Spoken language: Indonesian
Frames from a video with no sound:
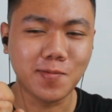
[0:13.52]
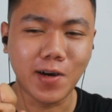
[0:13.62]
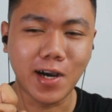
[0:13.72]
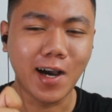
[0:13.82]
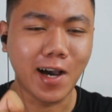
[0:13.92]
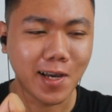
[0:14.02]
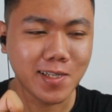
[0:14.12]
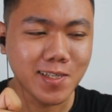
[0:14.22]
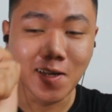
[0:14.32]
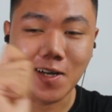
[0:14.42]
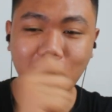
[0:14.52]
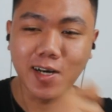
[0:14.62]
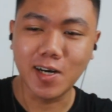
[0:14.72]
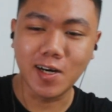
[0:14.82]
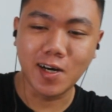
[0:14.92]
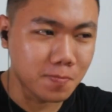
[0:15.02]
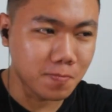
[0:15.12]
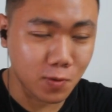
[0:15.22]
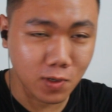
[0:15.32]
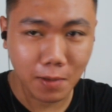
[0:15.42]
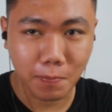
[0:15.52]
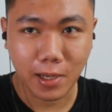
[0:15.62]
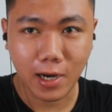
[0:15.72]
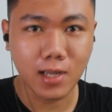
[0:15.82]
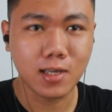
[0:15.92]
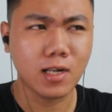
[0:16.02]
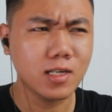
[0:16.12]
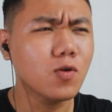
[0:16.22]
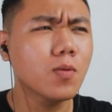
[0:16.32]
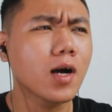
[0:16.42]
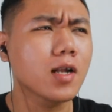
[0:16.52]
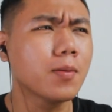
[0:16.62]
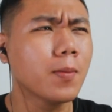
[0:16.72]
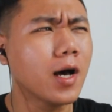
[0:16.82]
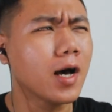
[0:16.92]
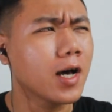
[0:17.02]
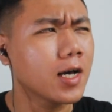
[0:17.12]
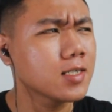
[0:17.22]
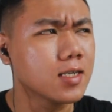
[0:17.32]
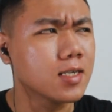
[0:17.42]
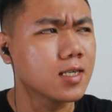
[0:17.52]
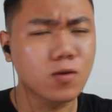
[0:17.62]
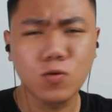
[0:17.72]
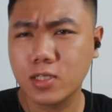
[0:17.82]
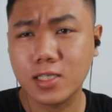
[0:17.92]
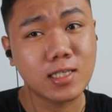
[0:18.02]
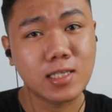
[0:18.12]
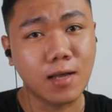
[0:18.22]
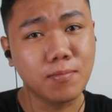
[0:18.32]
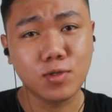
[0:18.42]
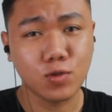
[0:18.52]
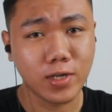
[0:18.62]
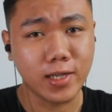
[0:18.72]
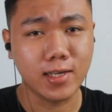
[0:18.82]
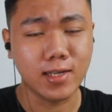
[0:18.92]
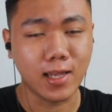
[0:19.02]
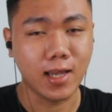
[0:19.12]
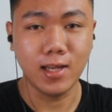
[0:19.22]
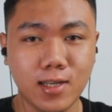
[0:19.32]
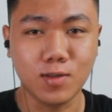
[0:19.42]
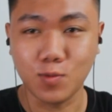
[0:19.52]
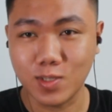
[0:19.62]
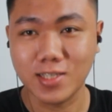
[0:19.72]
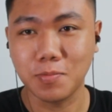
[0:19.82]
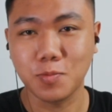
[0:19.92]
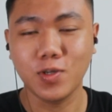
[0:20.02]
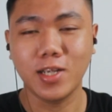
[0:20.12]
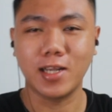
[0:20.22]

Bahas uh, sulap merah. Kali ini gue bakal ngebahas Agus Samsudin. Ya, Gus Samsudin.